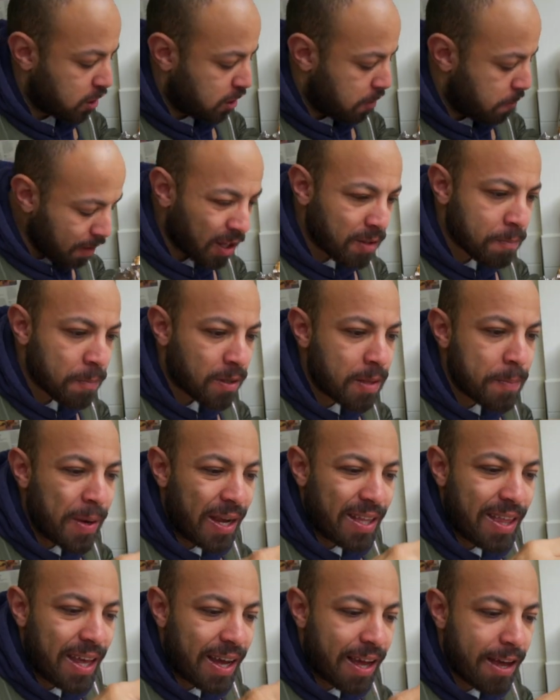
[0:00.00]
كده القطمه دي
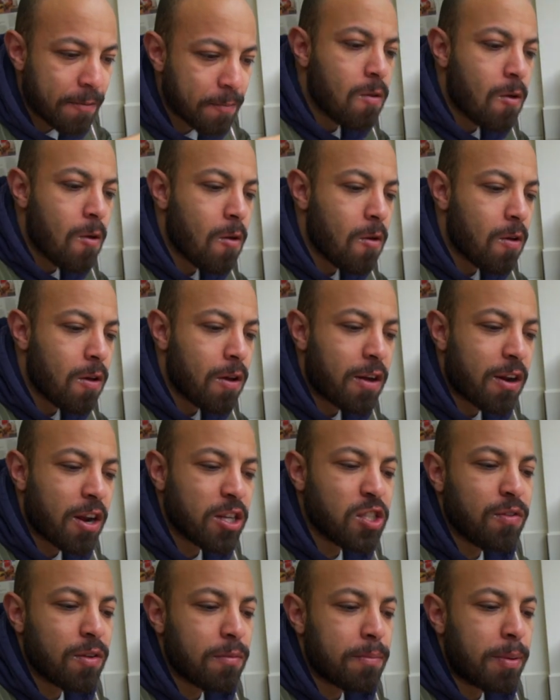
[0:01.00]
محتاجه
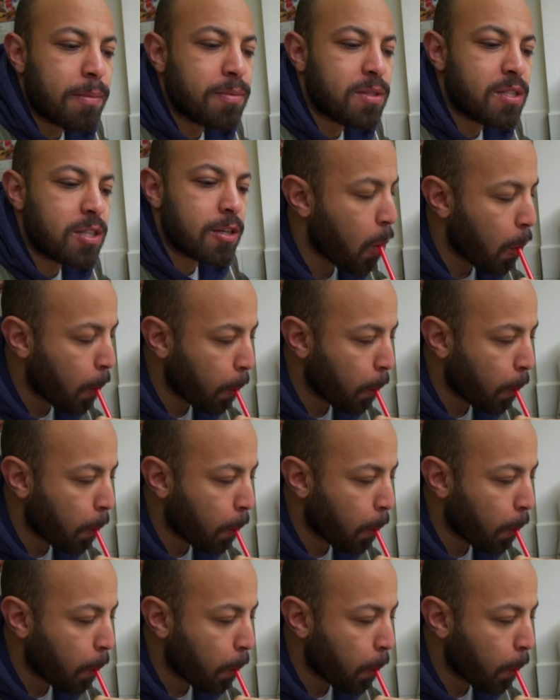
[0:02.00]
رشفه بيبسي